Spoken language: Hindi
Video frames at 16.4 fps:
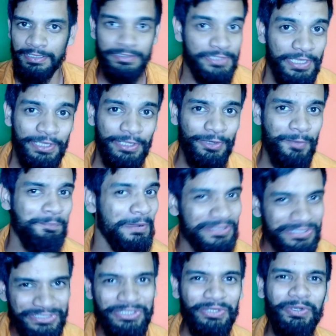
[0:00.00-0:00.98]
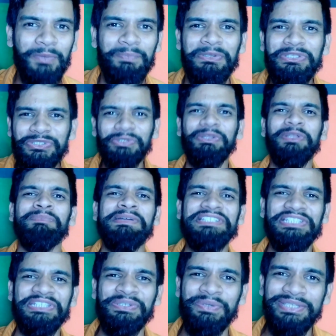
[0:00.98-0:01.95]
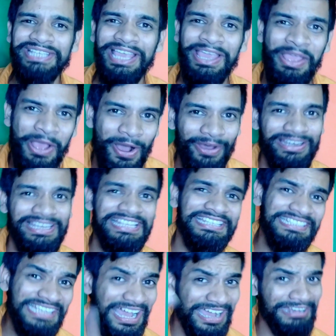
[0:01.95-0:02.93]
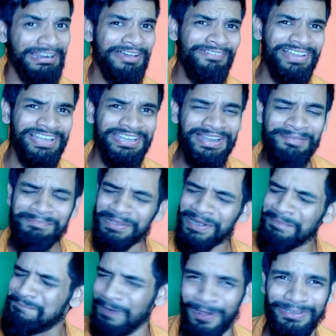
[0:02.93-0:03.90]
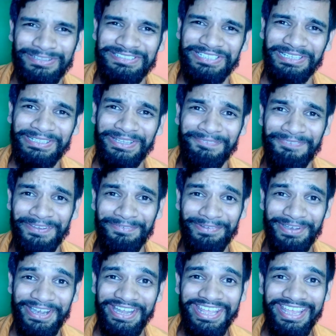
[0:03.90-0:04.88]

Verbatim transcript: देख रहे हो बच्चे को भी चुल्ल मची हुई है और लेकिन ये अगला वाला ना मेरा बहुत ज्यादा फेवरेट